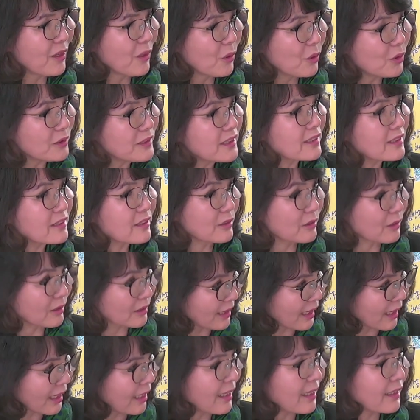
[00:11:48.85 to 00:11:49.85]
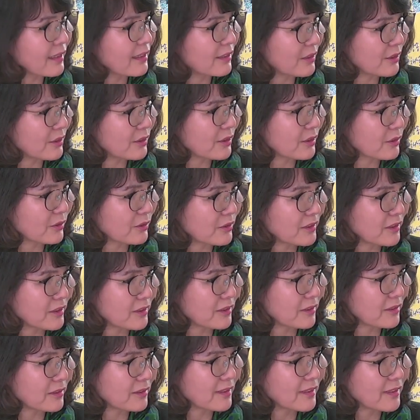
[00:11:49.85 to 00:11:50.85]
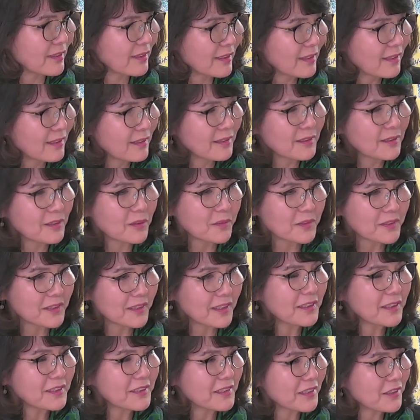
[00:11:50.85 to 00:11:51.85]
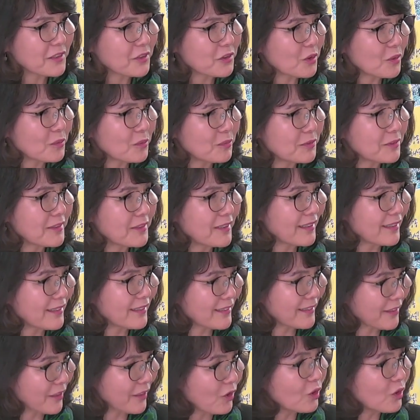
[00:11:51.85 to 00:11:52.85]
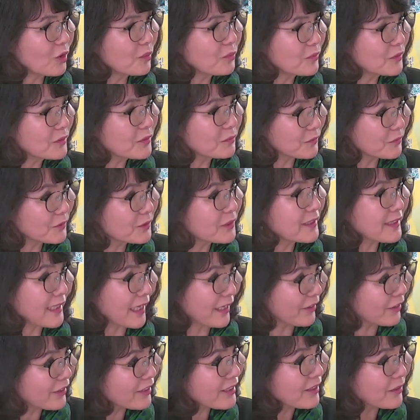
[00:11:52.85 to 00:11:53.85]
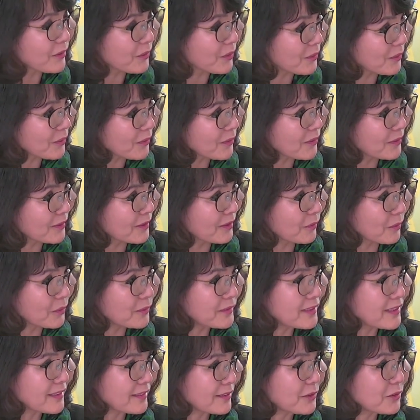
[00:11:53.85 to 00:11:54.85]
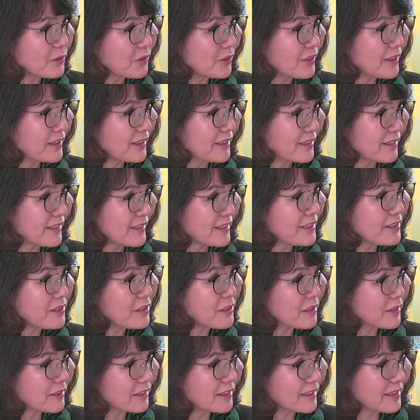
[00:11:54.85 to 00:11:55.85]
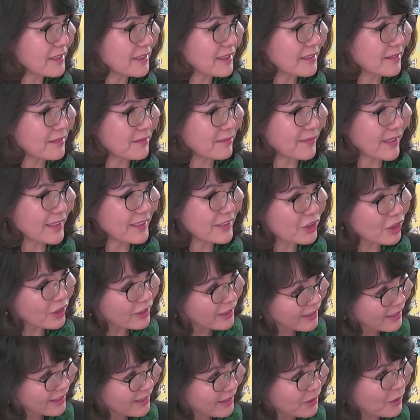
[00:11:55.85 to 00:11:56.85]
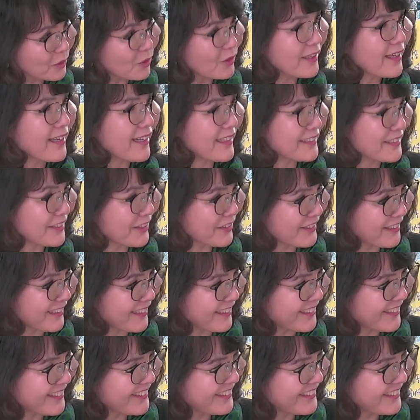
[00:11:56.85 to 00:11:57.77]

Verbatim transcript: 혼자서 그걸 다 하게 되셨군요. 네, 네, 네, 그러면 사나님께서더 무대 경험은 무대 당연하고 그럼 네, 혼자 살수 네, 있는 그렇죠. 실력을 예. 만천하에 공개하셨네요.